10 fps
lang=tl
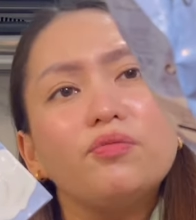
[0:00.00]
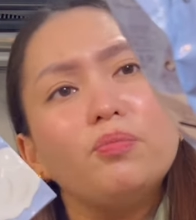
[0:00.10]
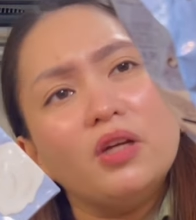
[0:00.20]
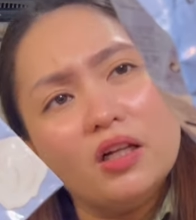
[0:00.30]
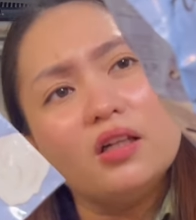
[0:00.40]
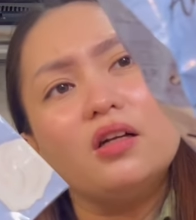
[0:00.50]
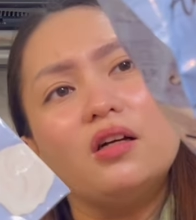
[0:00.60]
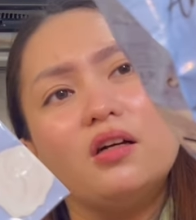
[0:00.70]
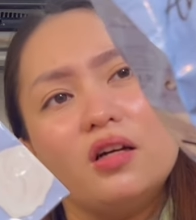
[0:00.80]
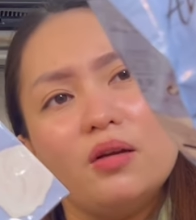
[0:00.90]
milk
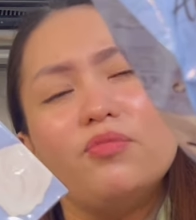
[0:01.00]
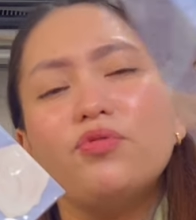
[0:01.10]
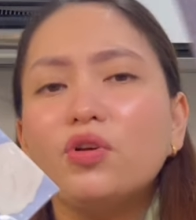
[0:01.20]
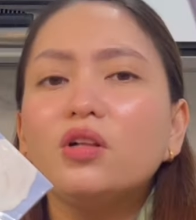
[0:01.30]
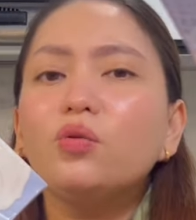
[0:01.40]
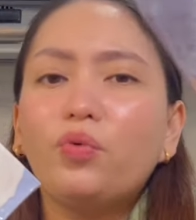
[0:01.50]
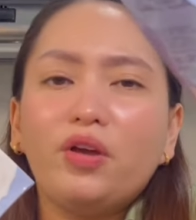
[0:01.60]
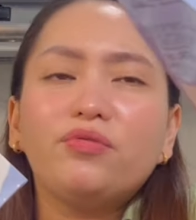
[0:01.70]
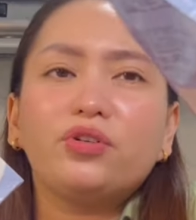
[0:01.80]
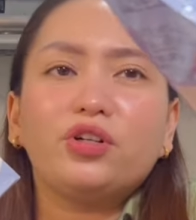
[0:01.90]
cream filled
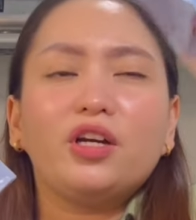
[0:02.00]
wafer.